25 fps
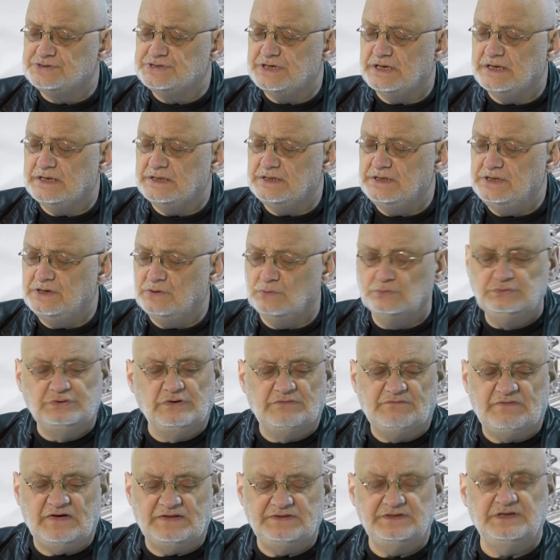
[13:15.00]
że nie
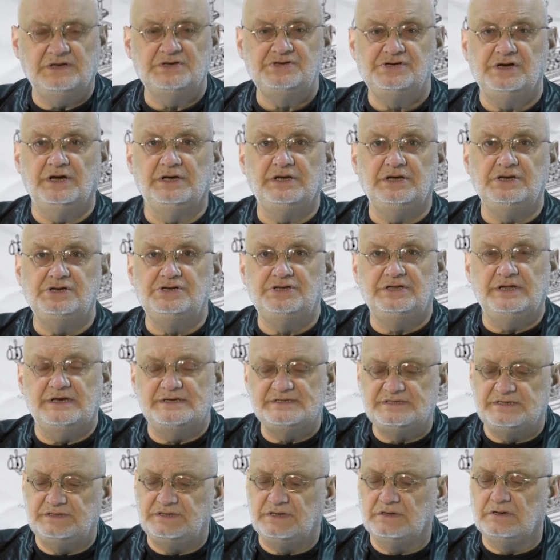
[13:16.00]
udowadnia się jakiejś
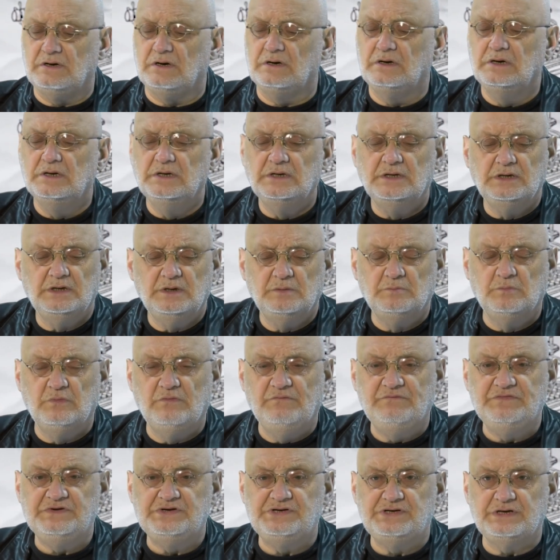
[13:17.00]
tezy, tylko
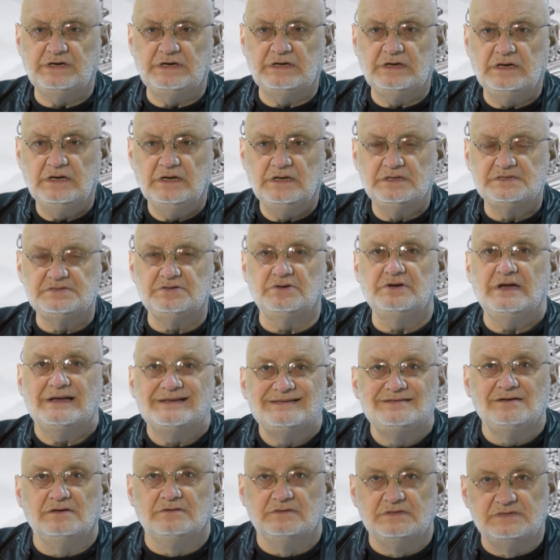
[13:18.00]
mówi się, co ja
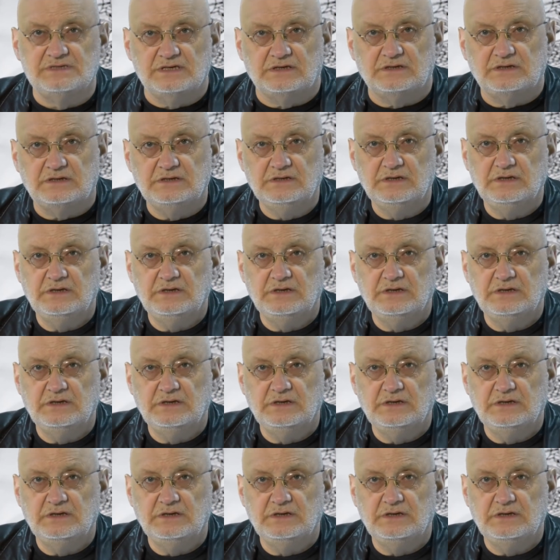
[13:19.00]
sądzę.